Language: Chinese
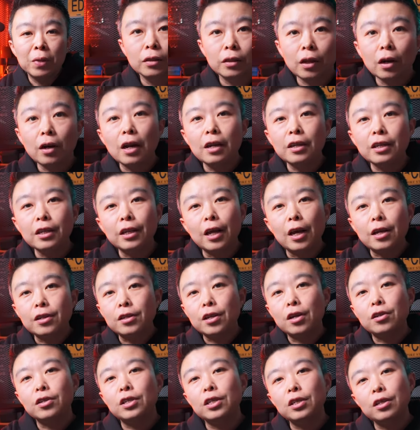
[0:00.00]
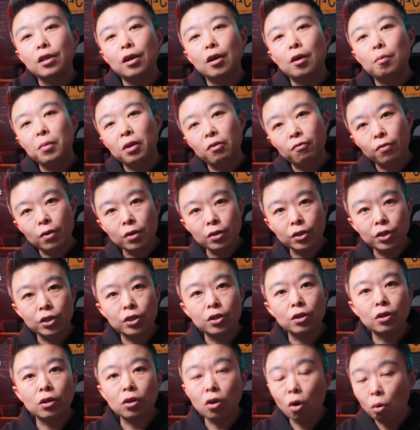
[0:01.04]
当然，一台相机的密封
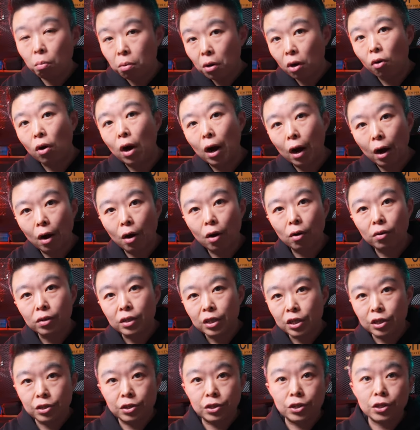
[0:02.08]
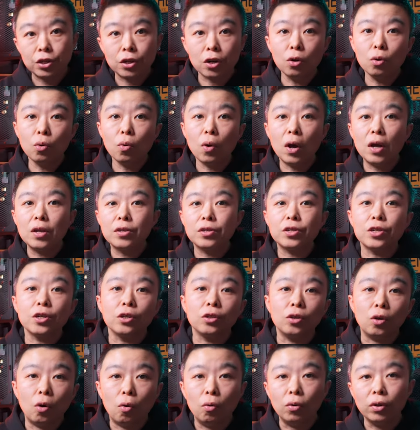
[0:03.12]
性够不够好，以及更换
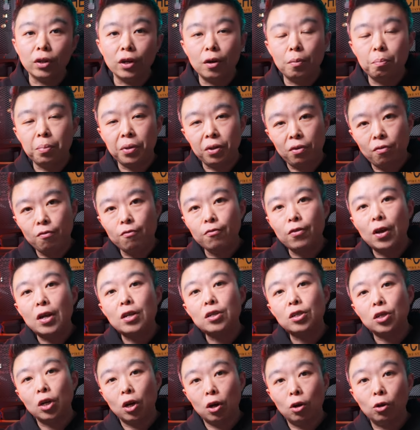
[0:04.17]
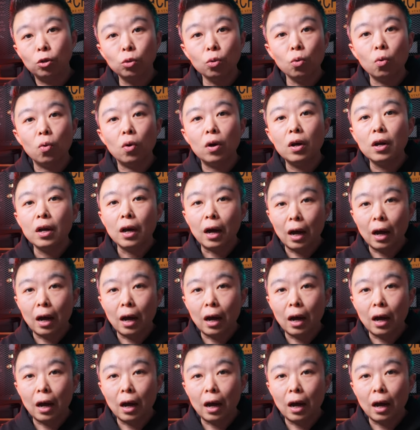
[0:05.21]
镜头的频繁程度，